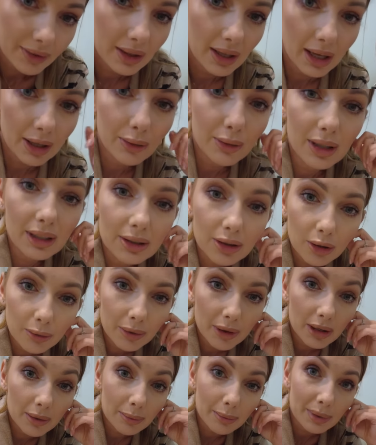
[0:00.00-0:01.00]
chwili akurat
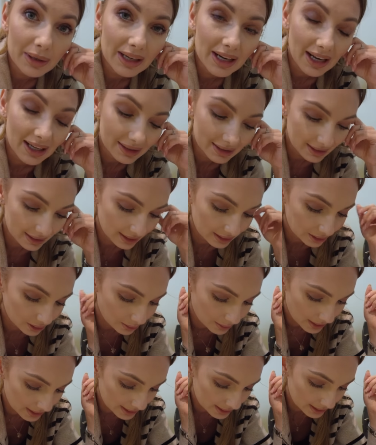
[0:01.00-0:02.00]
robię pranie,
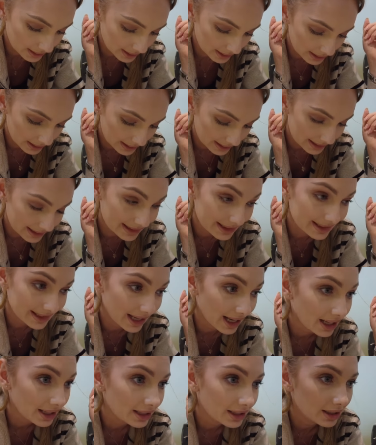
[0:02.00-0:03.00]
natomiast e,
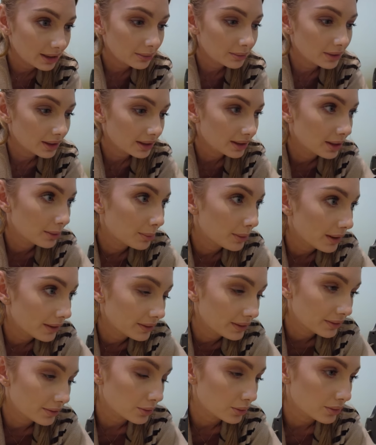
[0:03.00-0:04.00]
zanim tak
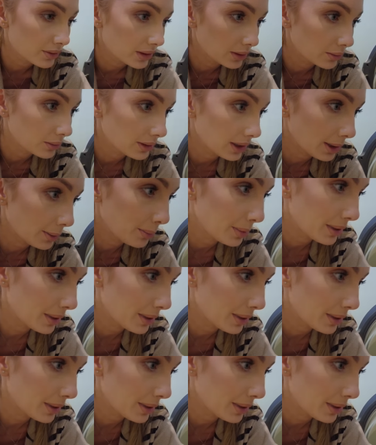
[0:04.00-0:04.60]
naprawdę wrzucę tutaj